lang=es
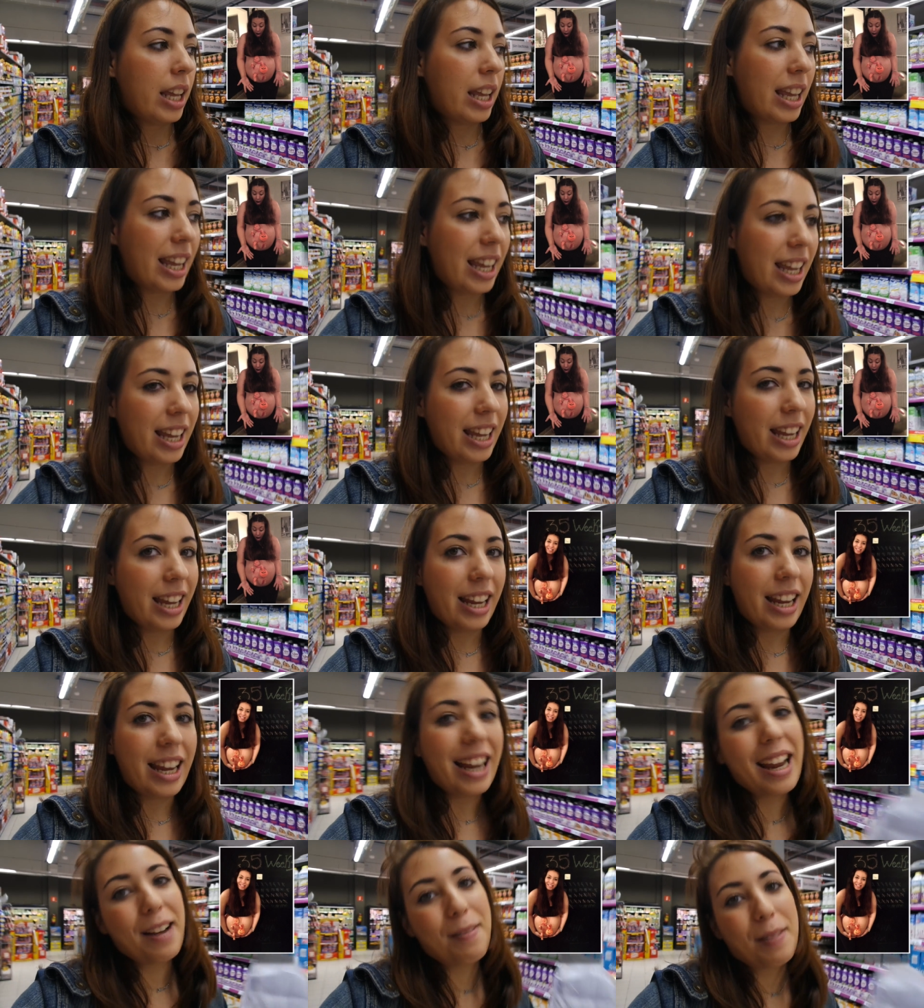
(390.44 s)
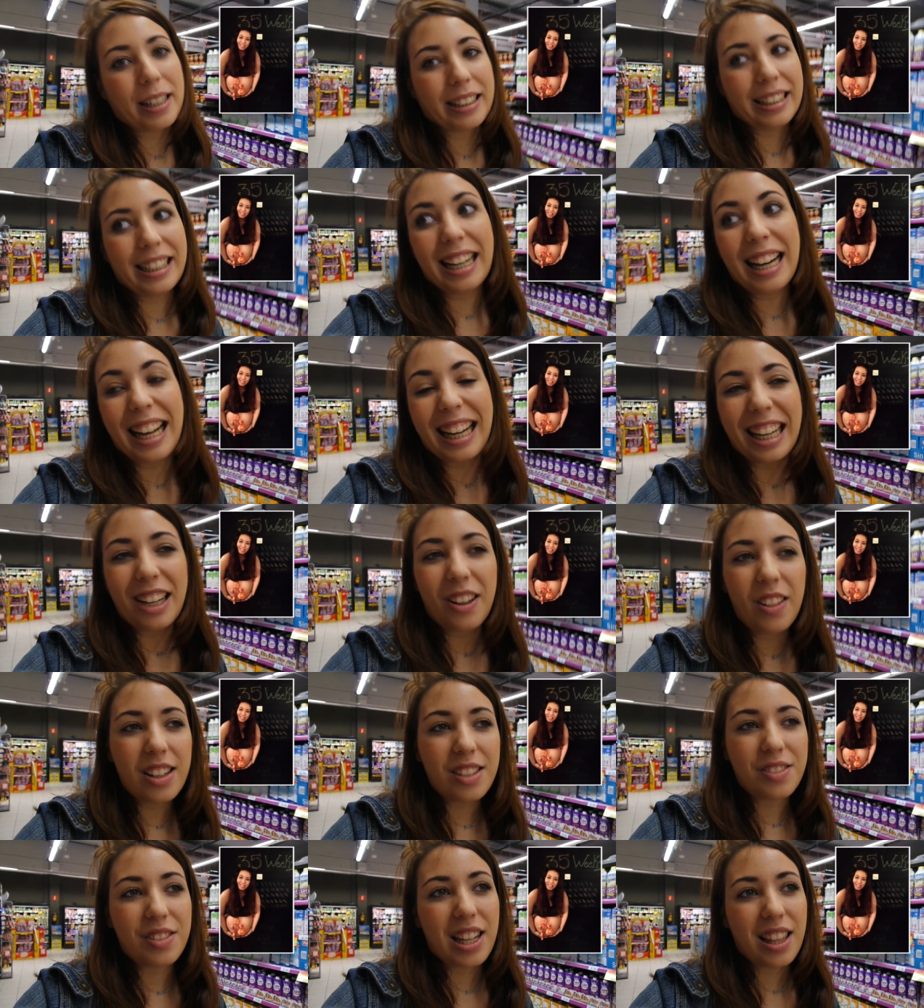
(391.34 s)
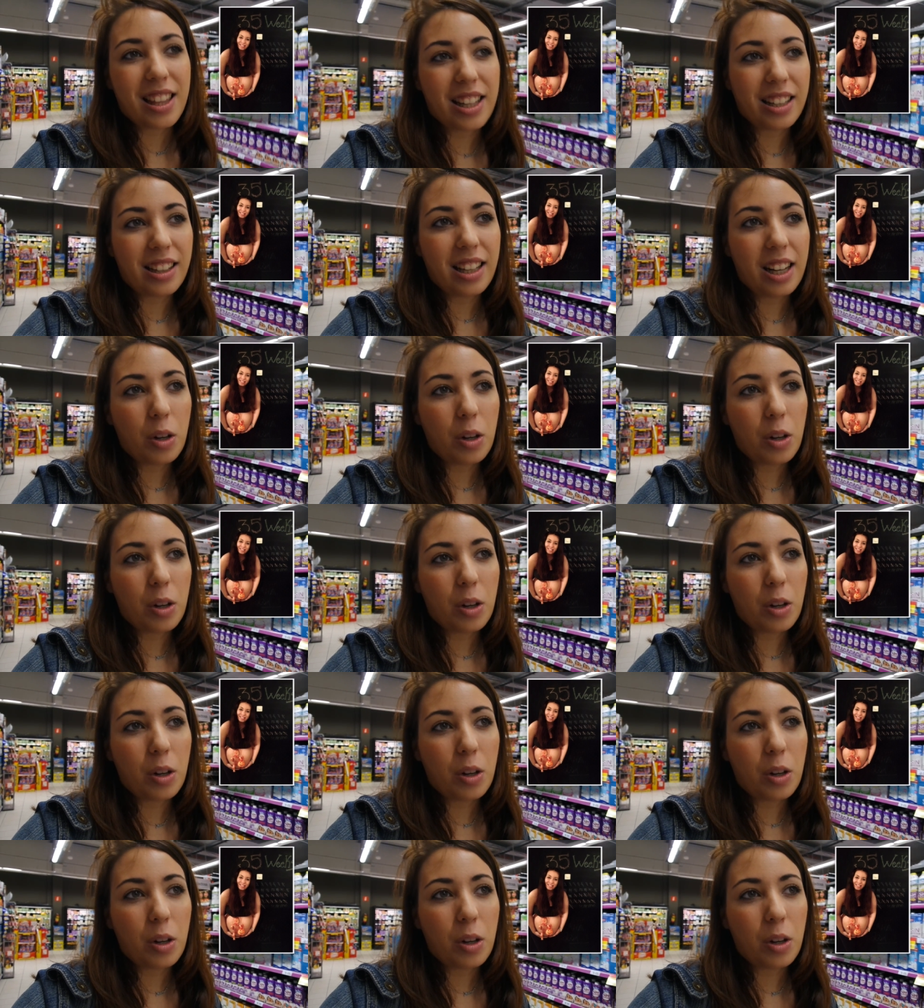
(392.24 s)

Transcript: Y, a Martina la quiero disfrazar